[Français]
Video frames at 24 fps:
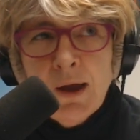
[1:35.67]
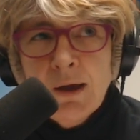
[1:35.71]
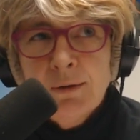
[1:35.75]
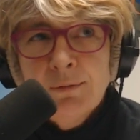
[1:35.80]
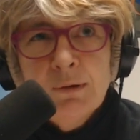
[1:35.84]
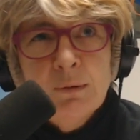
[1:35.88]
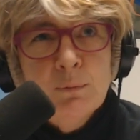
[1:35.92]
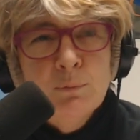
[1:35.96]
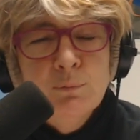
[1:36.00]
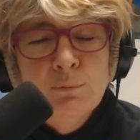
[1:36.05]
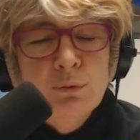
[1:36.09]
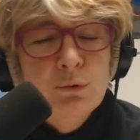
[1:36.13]

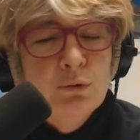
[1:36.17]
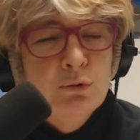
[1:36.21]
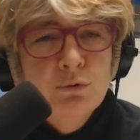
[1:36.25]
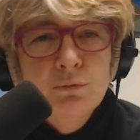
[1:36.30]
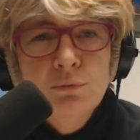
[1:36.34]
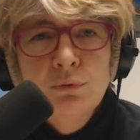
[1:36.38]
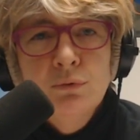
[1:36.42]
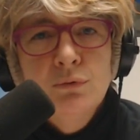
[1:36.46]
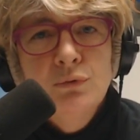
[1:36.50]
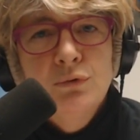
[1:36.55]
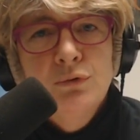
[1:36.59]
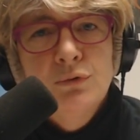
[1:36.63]
avec
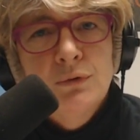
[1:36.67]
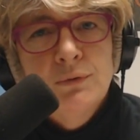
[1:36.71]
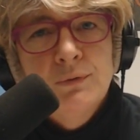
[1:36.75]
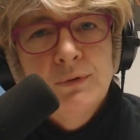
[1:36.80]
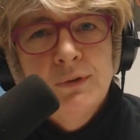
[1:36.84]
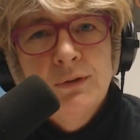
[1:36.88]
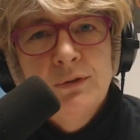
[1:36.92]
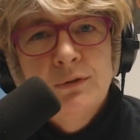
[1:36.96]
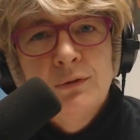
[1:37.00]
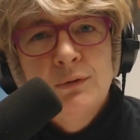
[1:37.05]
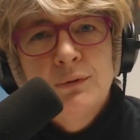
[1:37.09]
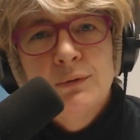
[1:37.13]
beaucoup, beaucoup de
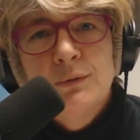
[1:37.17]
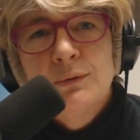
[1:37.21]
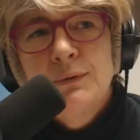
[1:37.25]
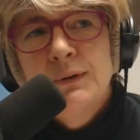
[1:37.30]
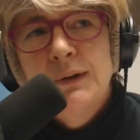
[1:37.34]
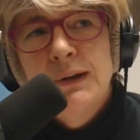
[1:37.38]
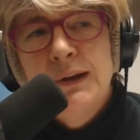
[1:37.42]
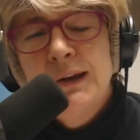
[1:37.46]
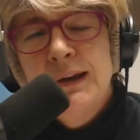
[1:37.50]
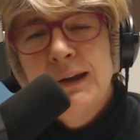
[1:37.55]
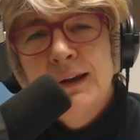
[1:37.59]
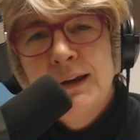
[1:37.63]
conviction
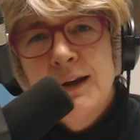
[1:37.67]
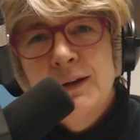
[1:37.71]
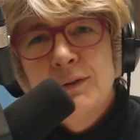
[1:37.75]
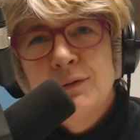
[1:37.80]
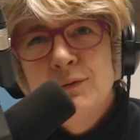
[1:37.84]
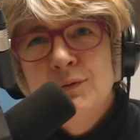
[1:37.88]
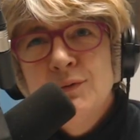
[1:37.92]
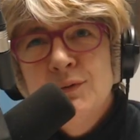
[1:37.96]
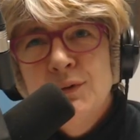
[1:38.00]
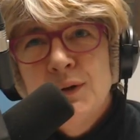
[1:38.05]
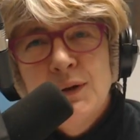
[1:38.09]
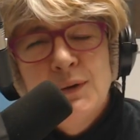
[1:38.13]
et, et, a
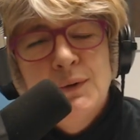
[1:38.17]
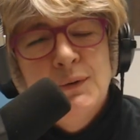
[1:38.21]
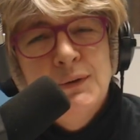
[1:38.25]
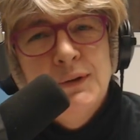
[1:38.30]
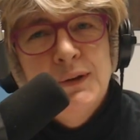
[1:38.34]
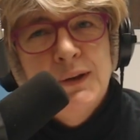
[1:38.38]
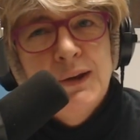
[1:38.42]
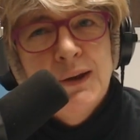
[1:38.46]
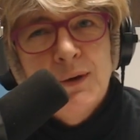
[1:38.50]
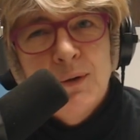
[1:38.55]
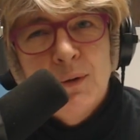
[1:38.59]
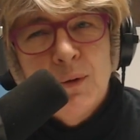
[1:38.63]
su
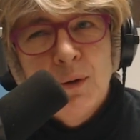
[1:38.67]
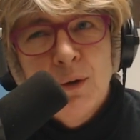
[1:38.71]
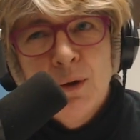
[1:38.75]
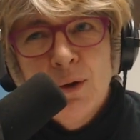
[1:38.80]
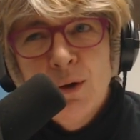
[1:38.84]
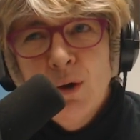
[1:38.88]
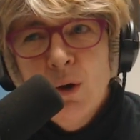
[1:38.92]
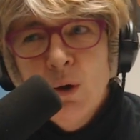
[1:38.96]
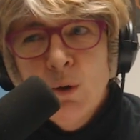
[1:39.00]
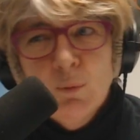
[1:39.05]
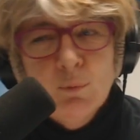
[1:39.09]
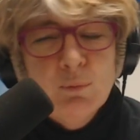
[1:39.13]
réunir euh,
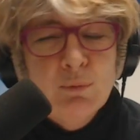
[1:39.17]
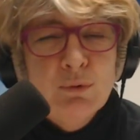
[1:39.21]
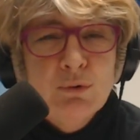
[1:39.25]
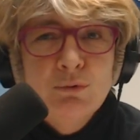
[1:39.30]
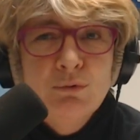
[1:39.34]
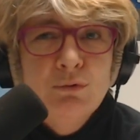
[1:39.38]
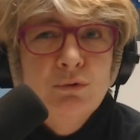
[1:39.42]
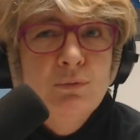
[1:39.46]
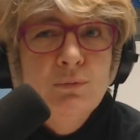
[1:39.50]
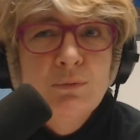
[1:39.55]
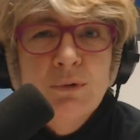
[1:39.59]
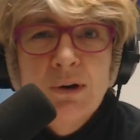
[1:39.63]

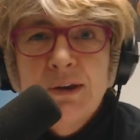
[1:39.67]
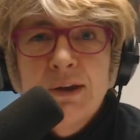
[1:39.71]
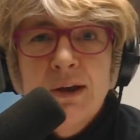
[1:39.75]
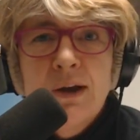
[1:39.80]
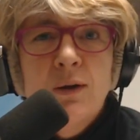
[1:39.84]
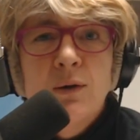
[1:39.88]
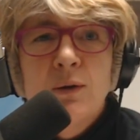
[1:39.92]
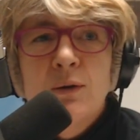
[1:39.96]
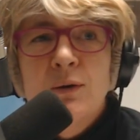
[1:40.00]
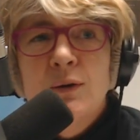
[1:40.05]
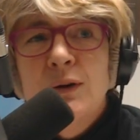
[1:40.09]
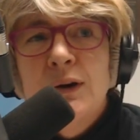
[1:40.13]
beaucoup de
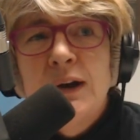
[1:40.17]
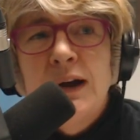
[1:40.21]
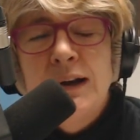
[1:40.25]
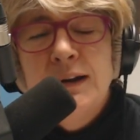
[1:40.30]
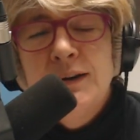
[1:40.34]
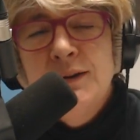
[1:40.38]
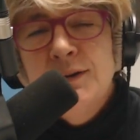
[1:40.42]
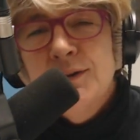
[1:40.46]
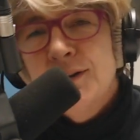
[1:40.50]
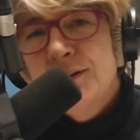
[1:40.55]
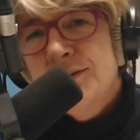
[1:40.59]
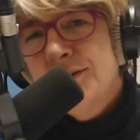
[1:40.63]
moyens en
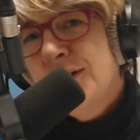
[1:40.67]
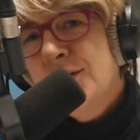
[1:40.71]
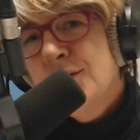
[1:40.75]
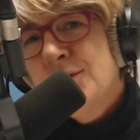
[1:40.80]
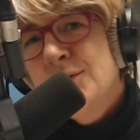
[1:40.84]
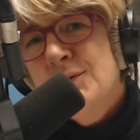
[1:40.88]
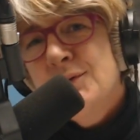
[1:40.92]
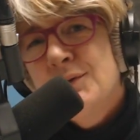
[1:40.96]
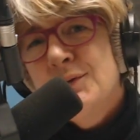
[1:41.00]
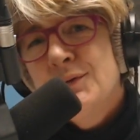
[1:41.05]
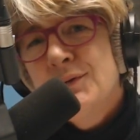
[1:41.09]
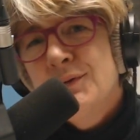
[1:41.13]
ralliant à sa
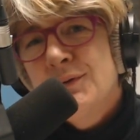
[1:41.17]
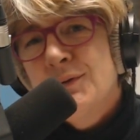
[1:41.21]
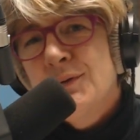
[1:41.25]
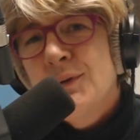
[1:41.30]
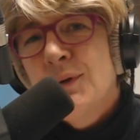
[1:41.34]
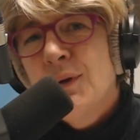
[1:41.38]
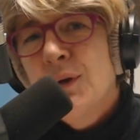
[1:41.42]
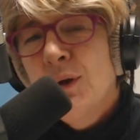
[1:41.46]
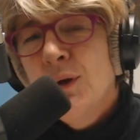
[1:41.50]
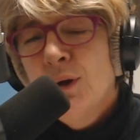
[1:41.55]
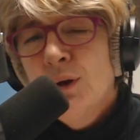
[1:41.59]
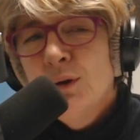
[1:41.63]
cause
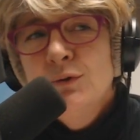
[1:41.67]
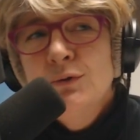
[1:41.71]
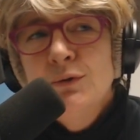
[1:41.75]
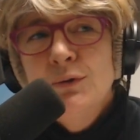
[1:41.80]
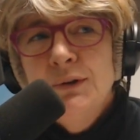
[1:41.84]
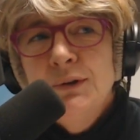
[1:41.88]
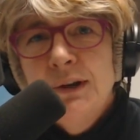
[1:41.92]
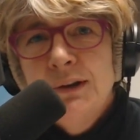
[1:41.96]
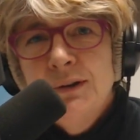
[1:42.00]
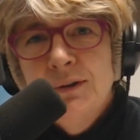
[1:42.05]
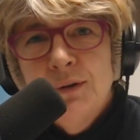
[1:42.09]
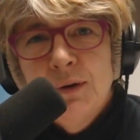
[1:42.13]
euh,
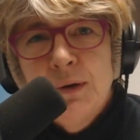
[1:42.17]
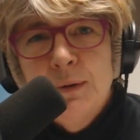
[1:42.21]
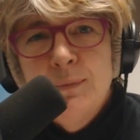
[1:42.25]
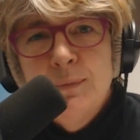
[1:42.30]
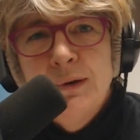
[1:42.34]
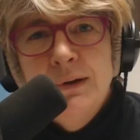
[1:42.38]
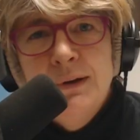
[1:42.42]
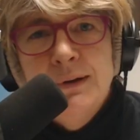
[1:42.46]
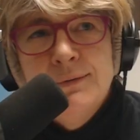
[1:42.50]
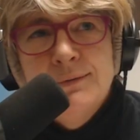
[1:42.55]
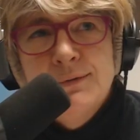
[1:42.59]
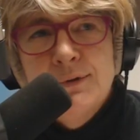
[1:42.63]
donateurs et
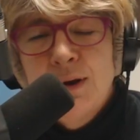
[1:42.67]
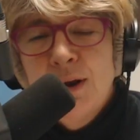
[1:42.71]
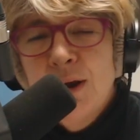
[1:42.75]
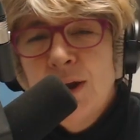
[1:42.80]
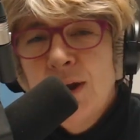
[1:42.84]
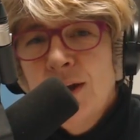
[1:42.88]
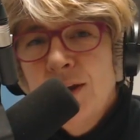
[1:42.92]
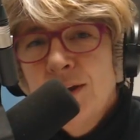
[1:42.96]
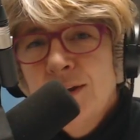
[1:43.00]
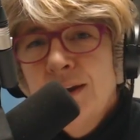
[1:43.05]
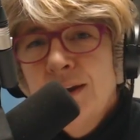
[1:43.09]
bénévoles.